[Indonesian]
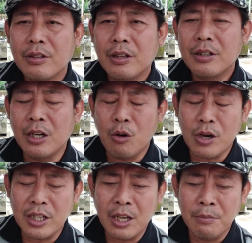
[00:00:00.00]
Ya, dan
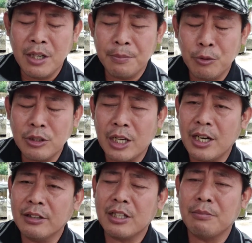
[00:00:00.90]
orang yang beli pun
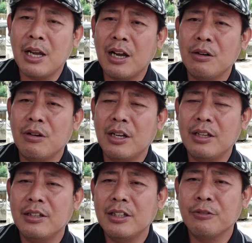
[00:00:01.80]
kadang termakan oleh
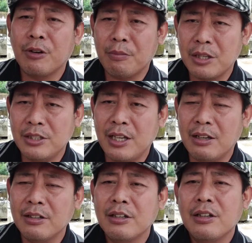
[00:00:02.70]
informasi
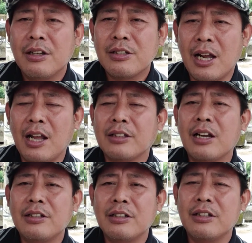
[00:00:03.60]
yang salah
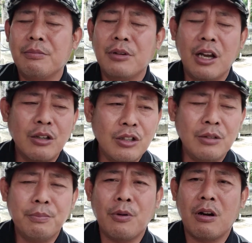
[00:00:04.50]
tadi. Dia bilang ini
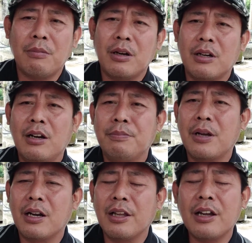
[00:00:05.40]
impor, padahal
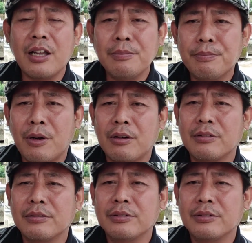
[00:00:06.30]
barangnya nggak impor.